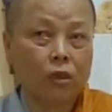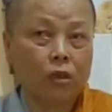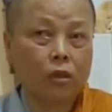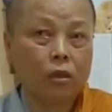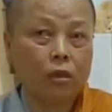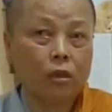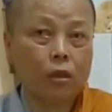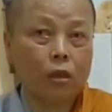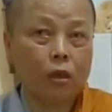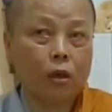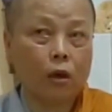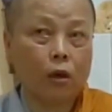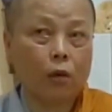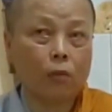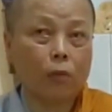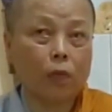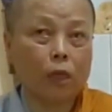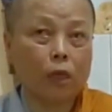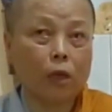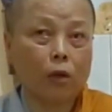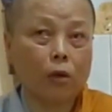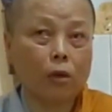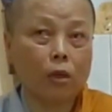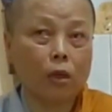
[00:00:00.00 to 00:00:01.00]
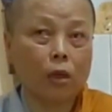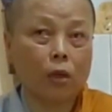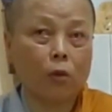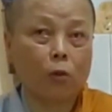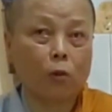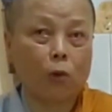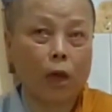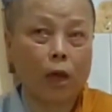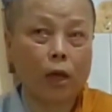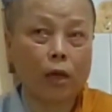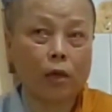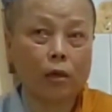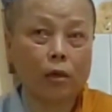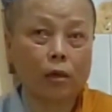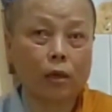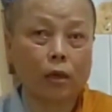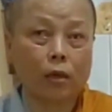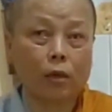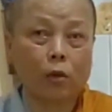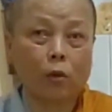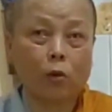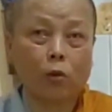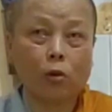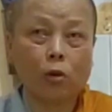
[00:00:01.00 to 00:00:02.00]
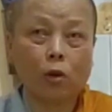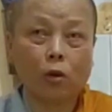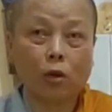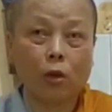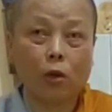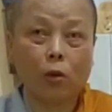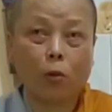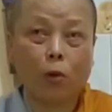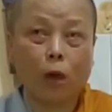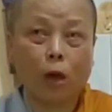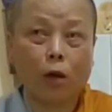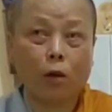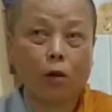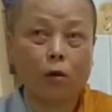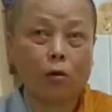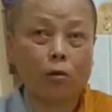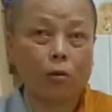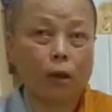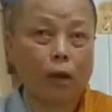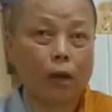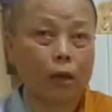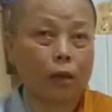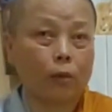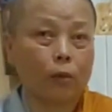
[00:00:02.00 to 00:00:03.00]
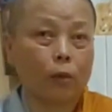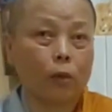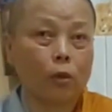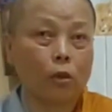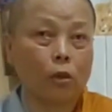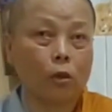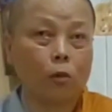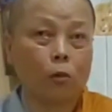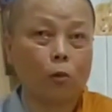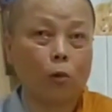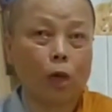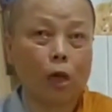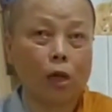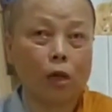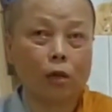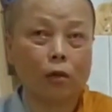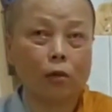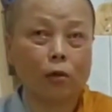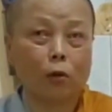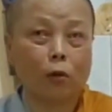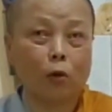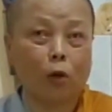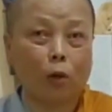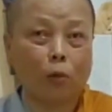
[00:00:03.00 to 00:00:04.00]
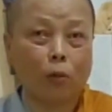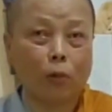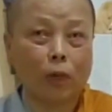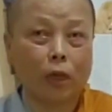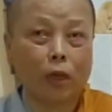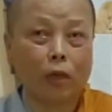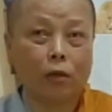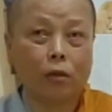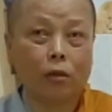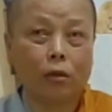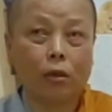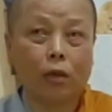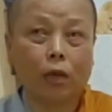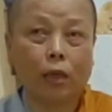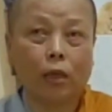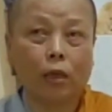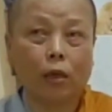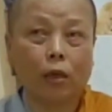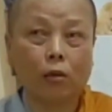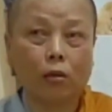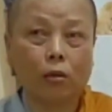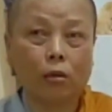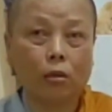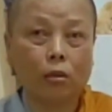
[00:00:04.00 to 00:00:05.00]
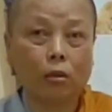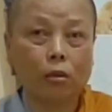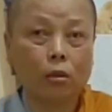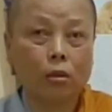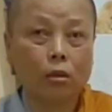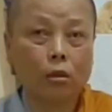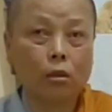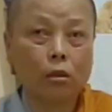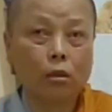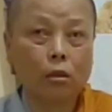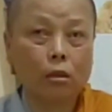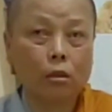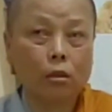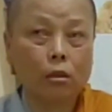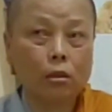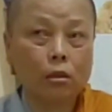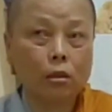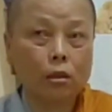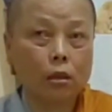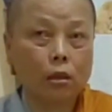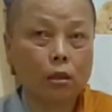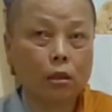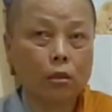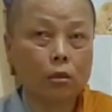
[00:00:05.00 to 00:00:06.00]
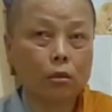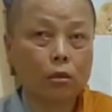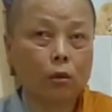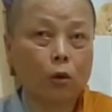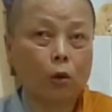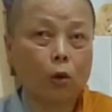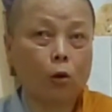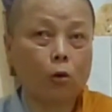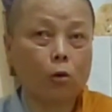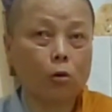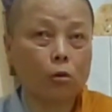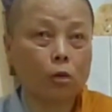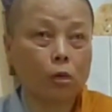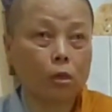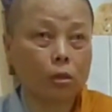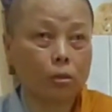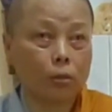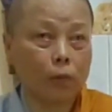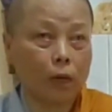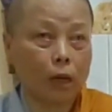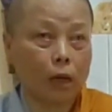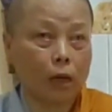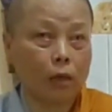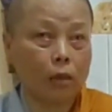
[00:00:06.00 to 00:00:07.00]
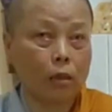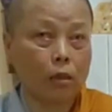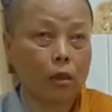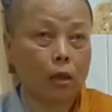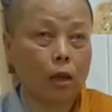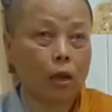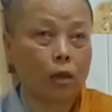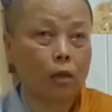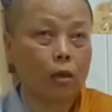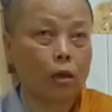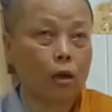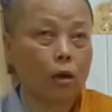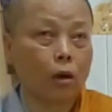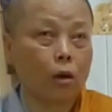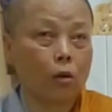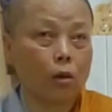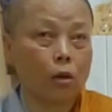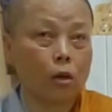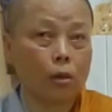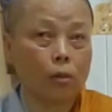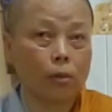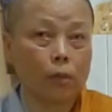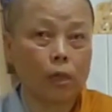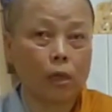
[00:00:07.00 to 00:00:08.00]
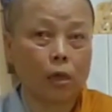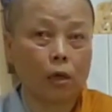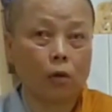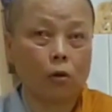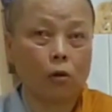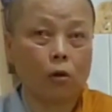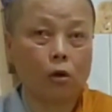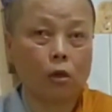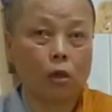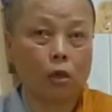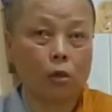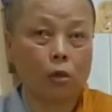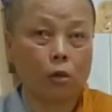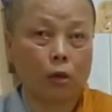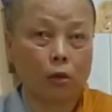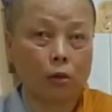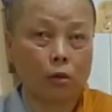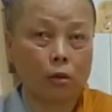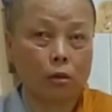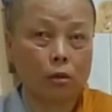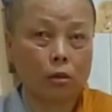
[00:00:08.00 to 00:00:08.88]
Chứ còn mình nói nhiều quá là kiểu nói nhiều quá, ôi bà này nói nhiều quá cũng không nghe được hay đâu. Nên cô lại nói không bao giờ cô nói nhiều đâu.